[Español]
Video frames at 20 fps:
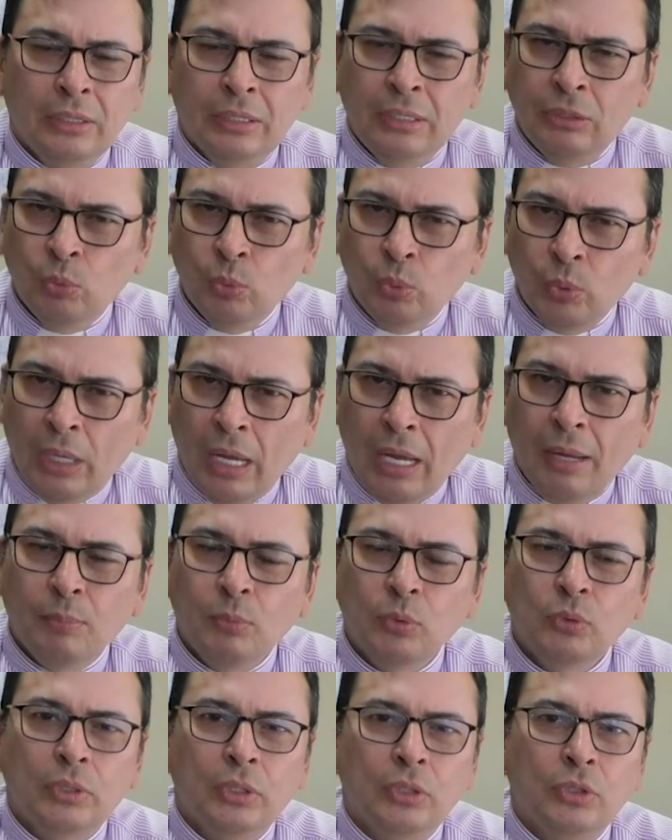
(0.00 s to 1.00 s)

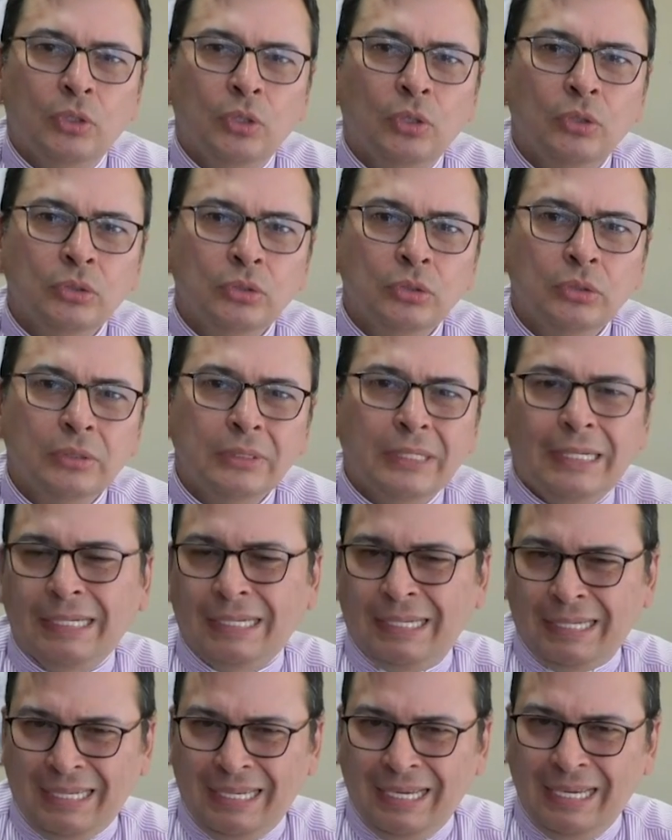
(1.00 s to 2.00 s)
dudamos de Dios,
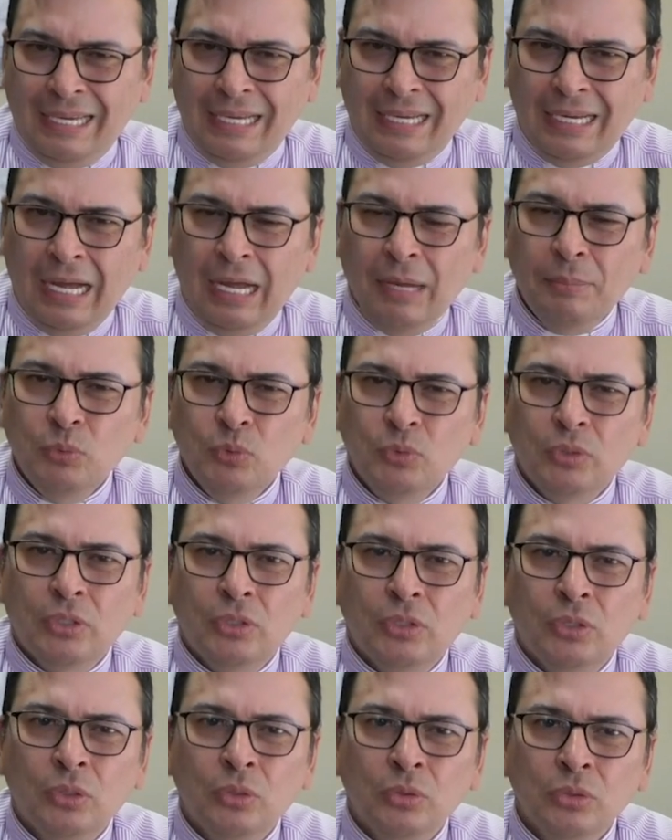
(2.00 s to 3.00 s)
renegamos de
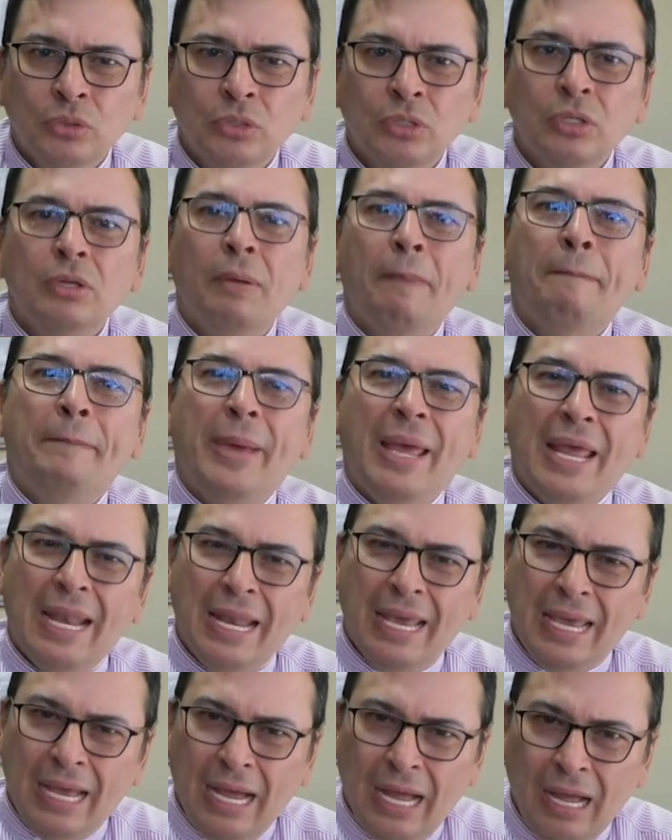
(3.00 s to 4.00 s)
Dios,
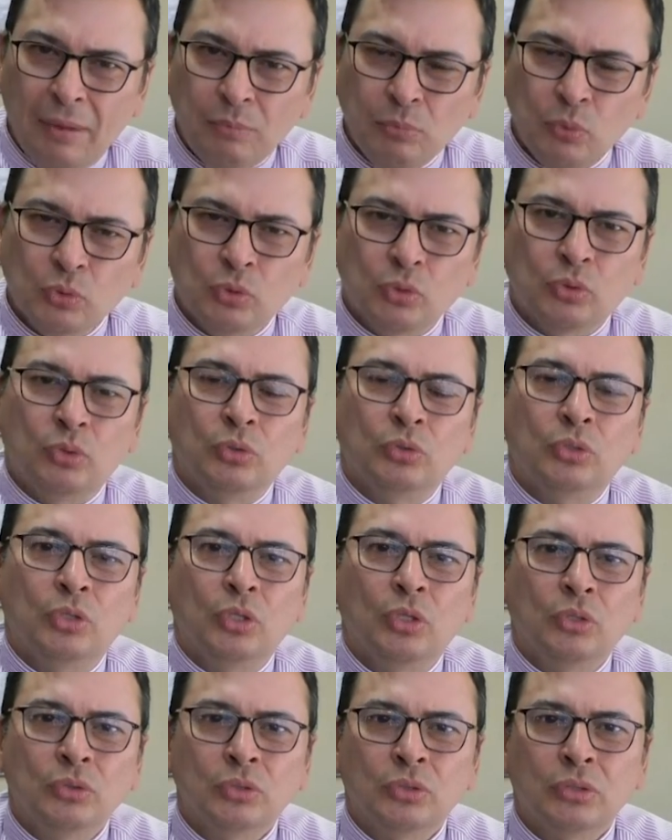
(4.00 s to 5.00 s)
peleamos con
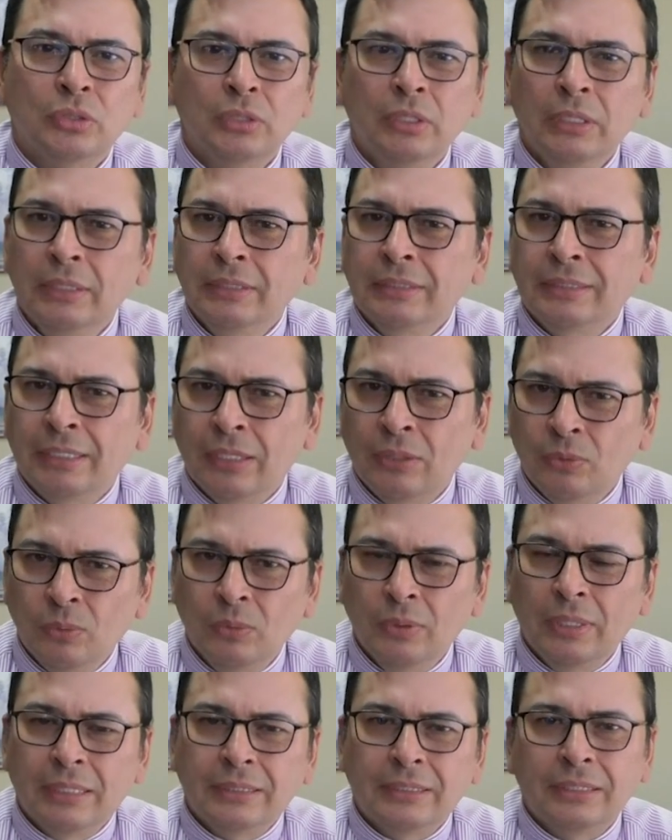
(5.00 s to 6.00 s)
Dios
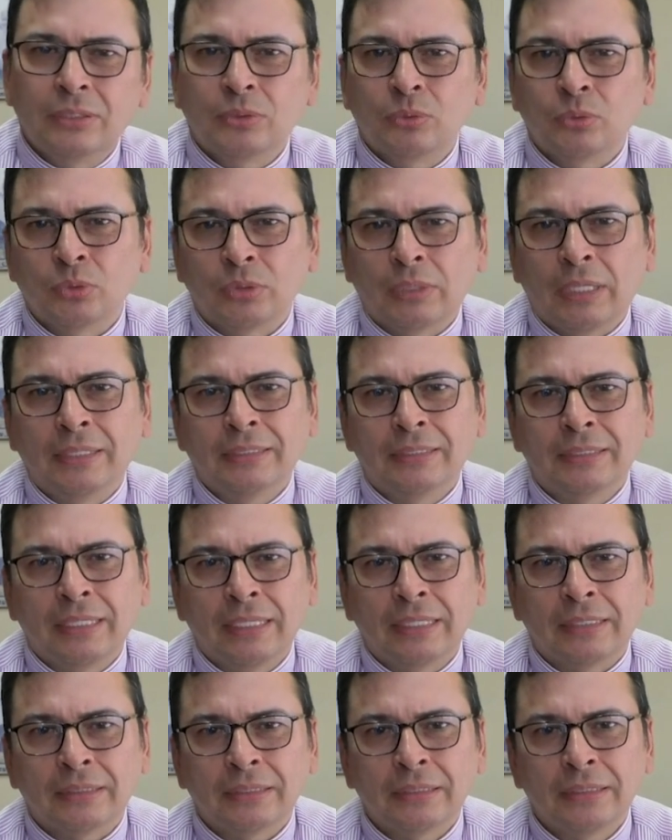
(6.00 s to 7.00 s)
según las
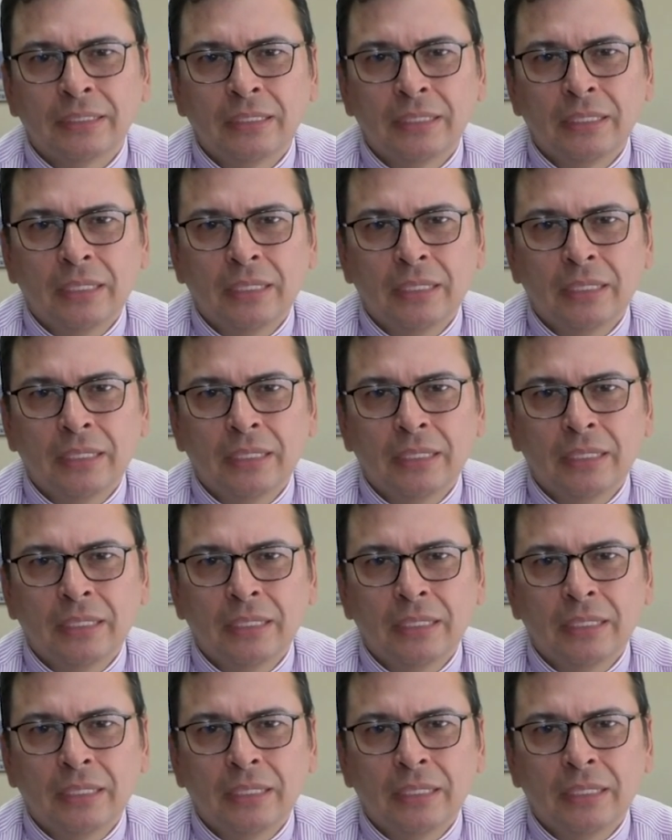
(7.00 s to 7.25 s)
circunstancias